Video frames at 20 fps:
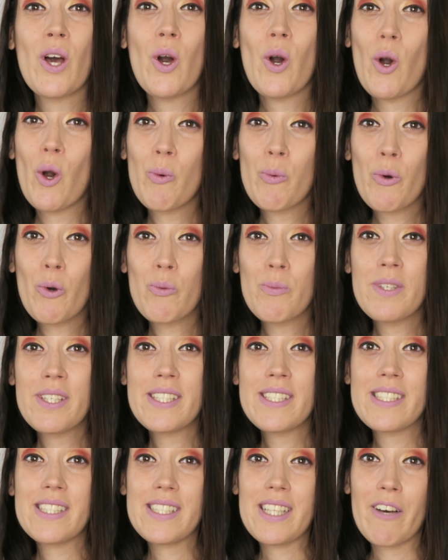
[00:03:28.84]
En
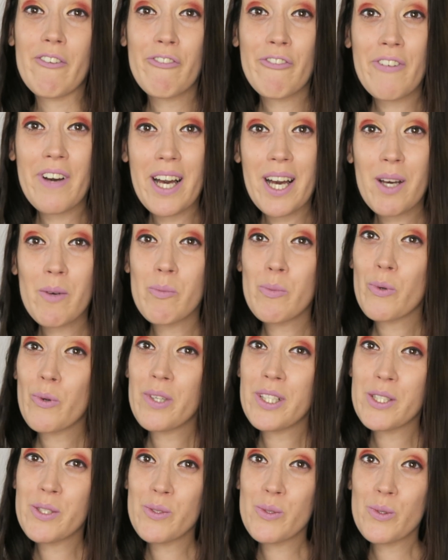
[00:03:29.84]
premier, c'est un phare pour
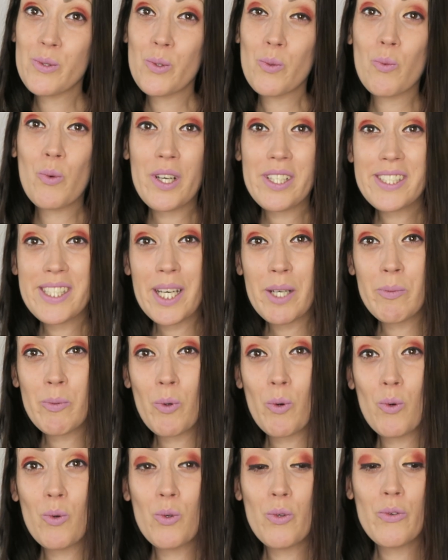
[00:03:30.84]
les yeux
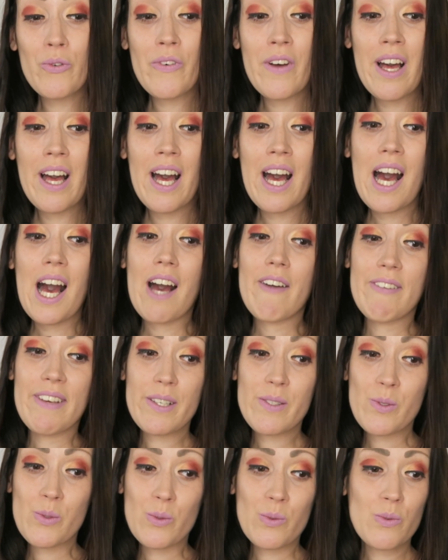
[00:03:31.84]
waterproof
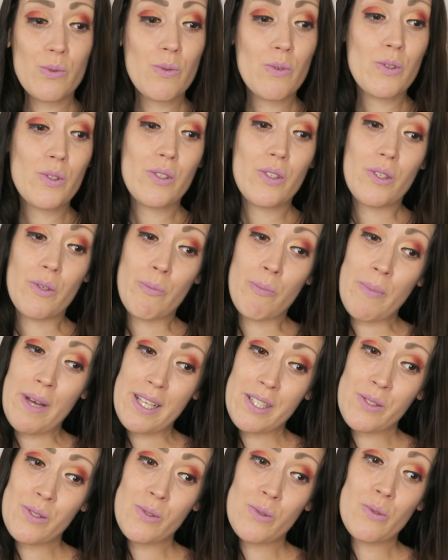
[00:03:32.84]
avec son euh,
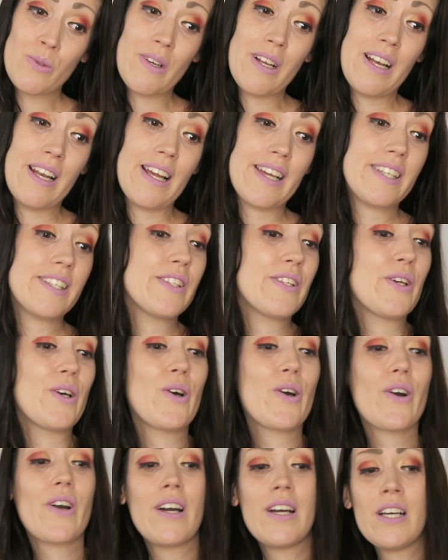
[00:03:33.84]
pinceau liner.